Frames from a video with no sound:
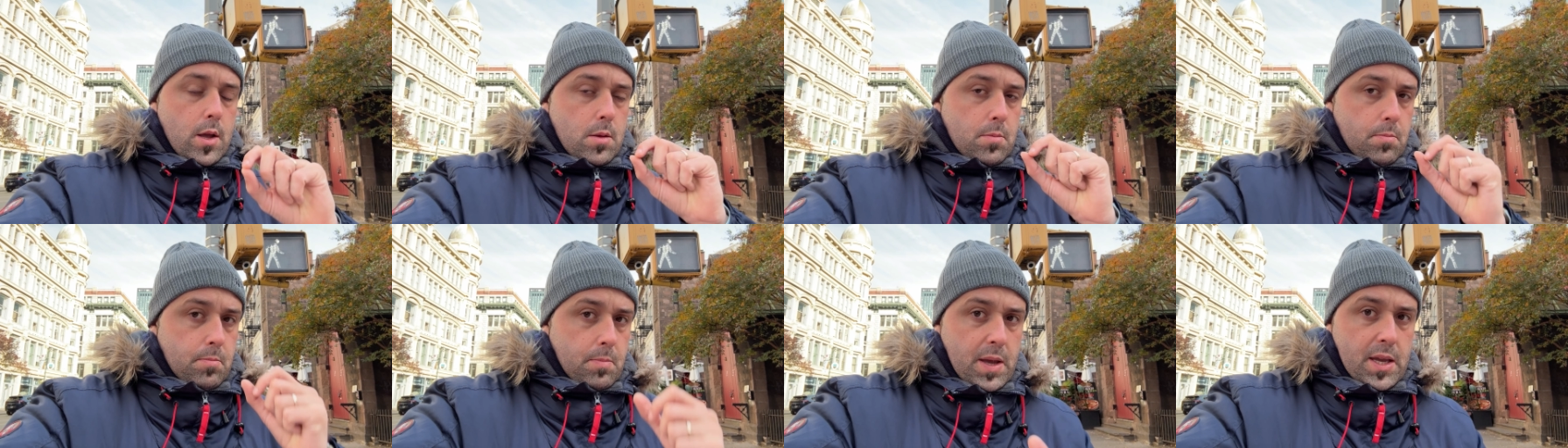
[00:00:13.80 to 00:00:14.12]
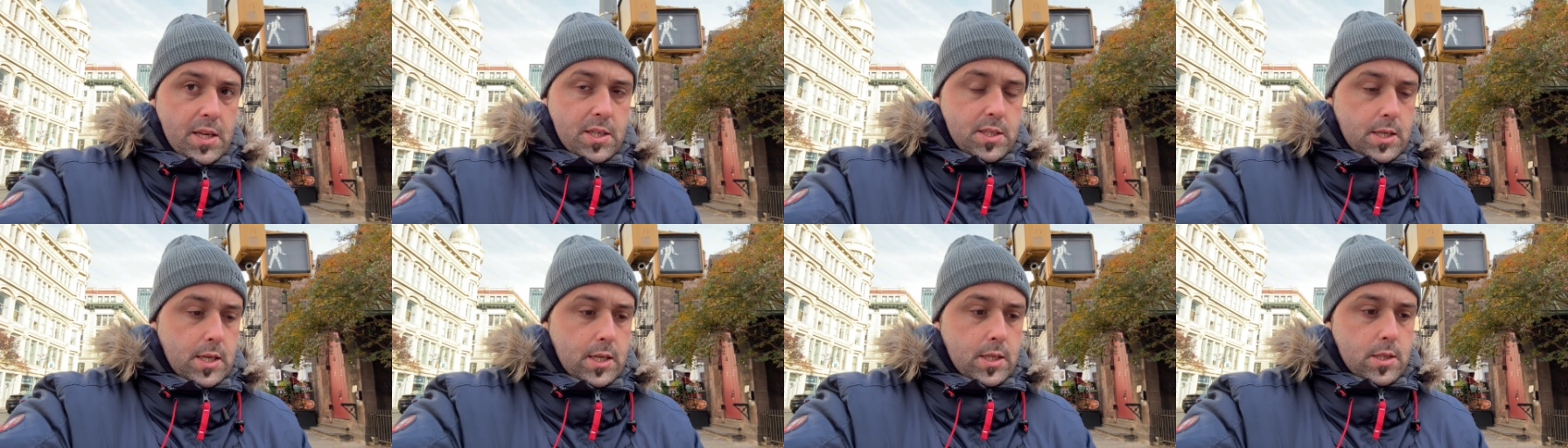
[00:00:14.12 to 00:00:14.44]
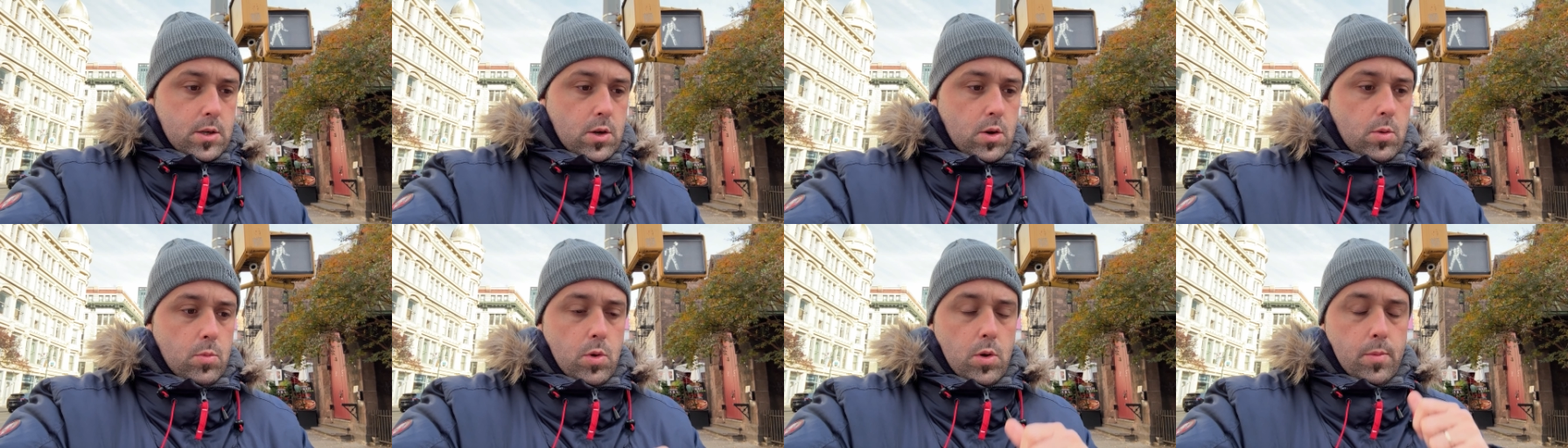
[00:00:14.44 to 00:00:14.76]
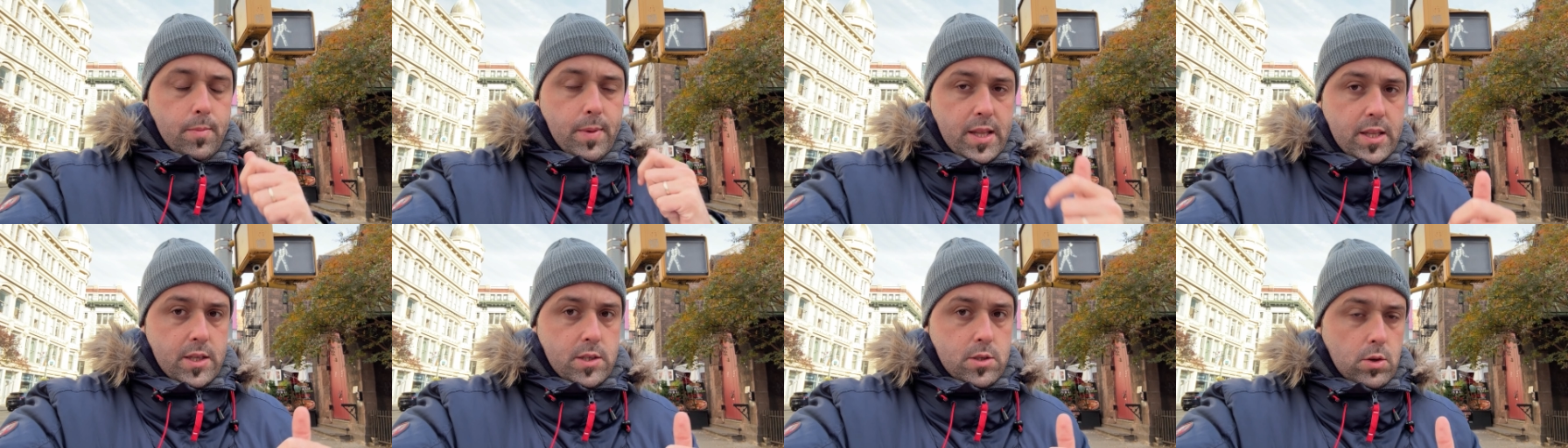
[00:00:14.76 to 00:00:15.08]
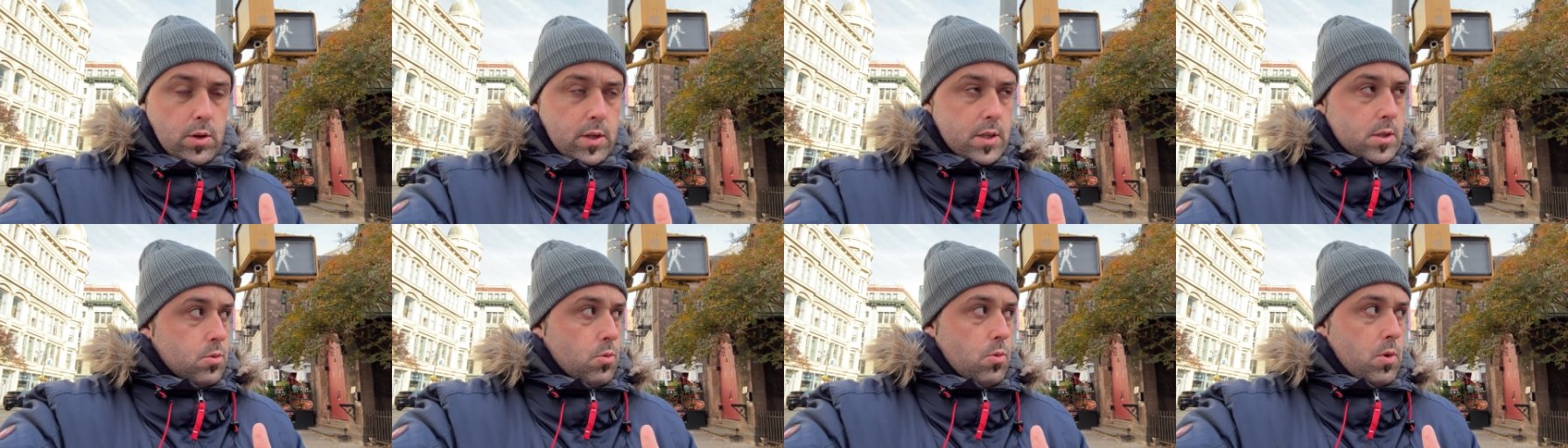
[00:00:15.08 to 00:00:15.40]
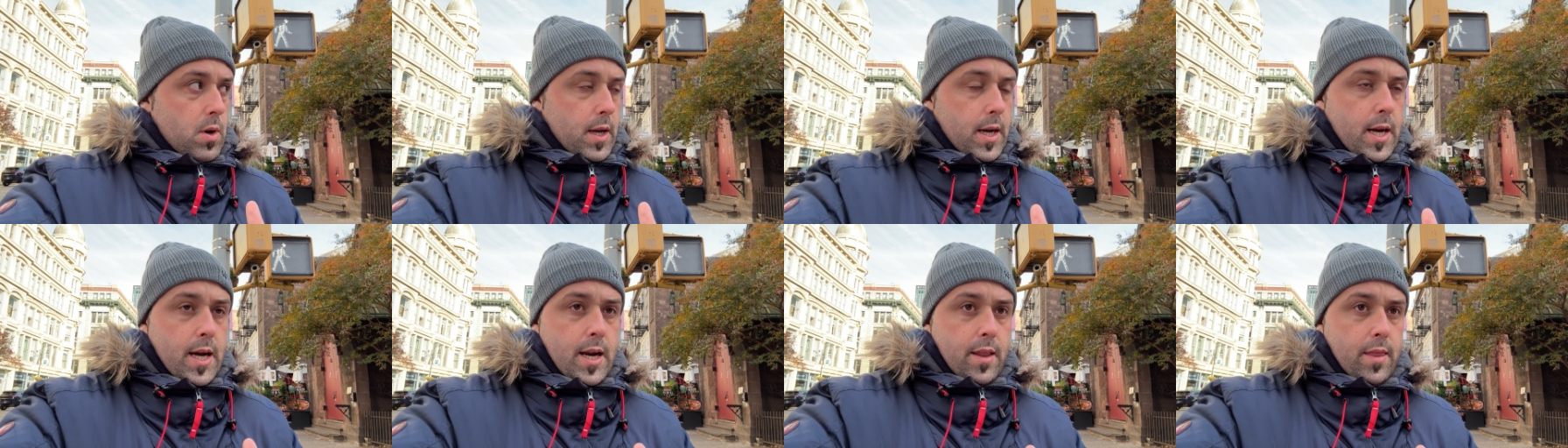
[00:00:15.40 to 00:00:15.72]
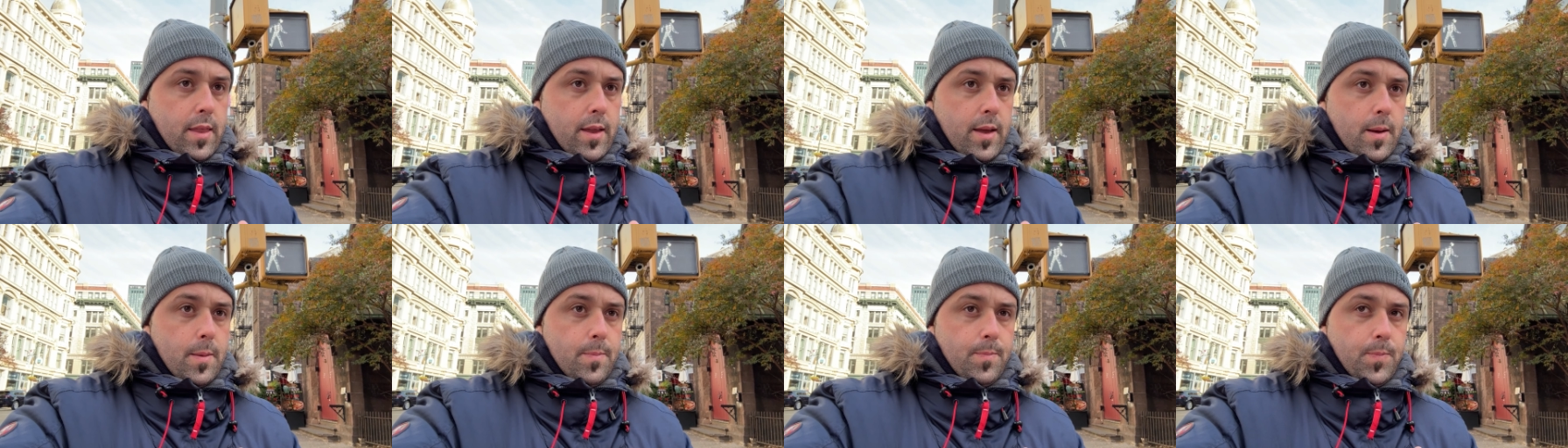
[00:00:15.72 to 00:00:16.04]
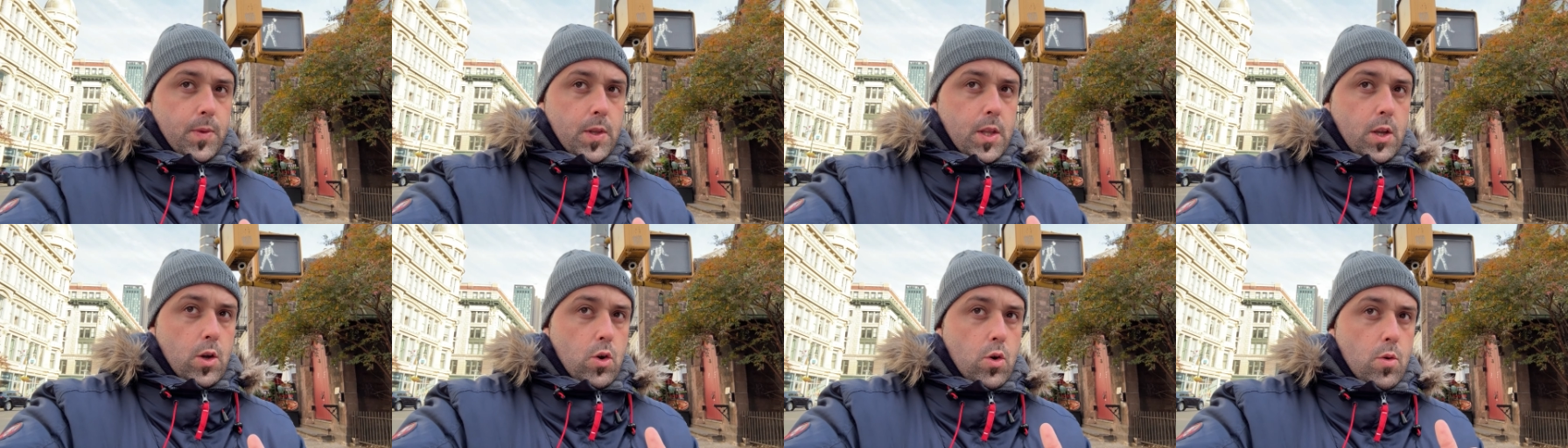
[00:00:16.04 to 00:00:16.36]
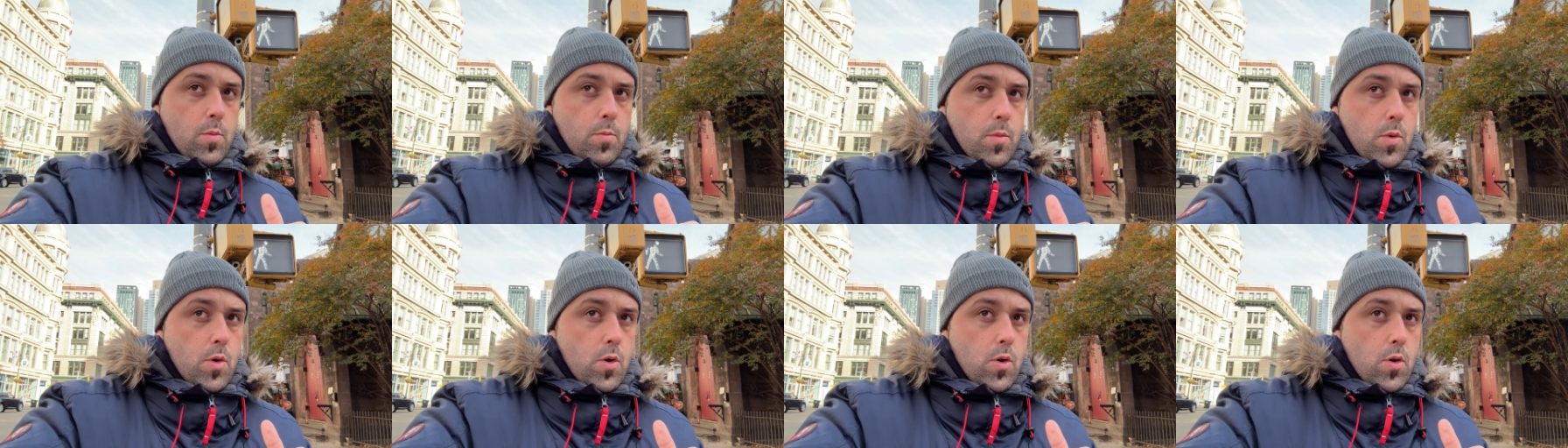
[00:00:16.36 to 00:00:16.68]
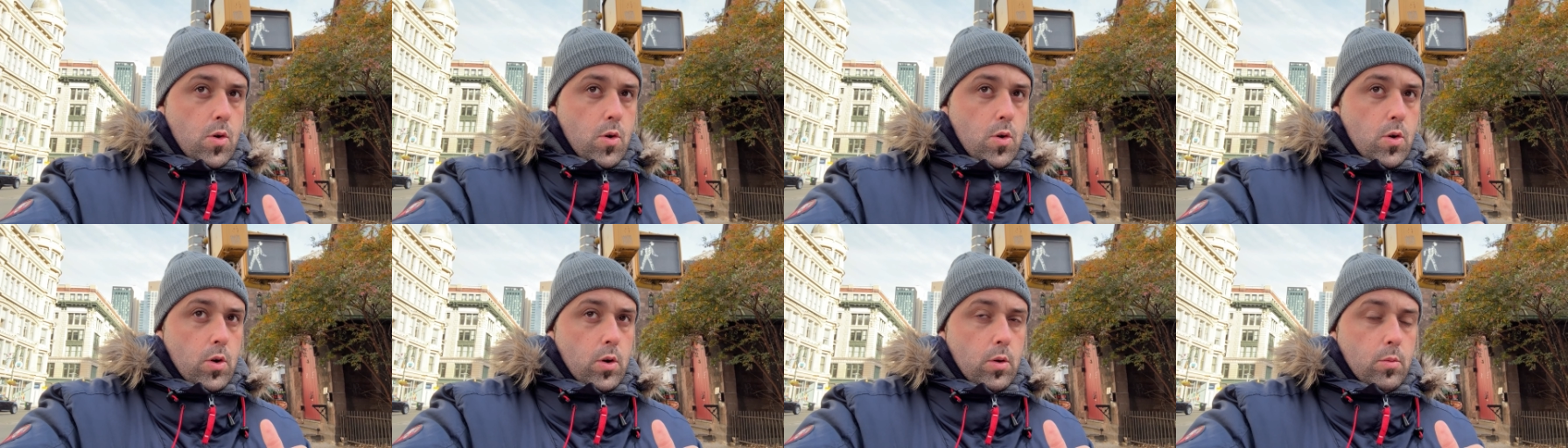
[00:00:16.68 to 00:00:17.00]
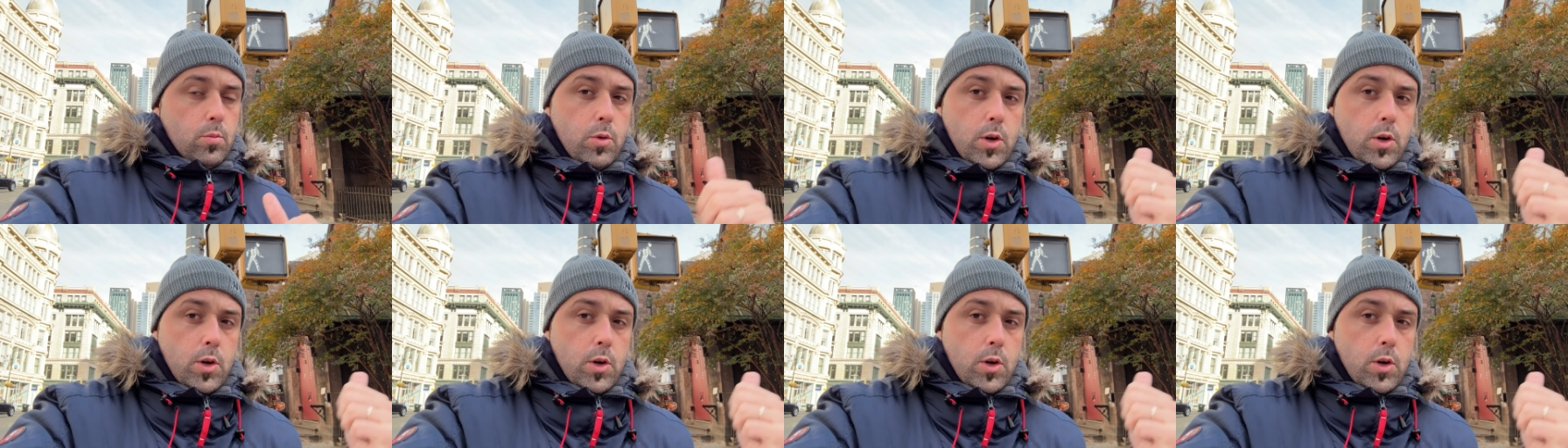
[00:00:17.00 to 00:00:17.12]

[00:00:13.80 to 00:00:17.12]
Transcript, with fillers: Macy's, como el Madison Square Garden, como...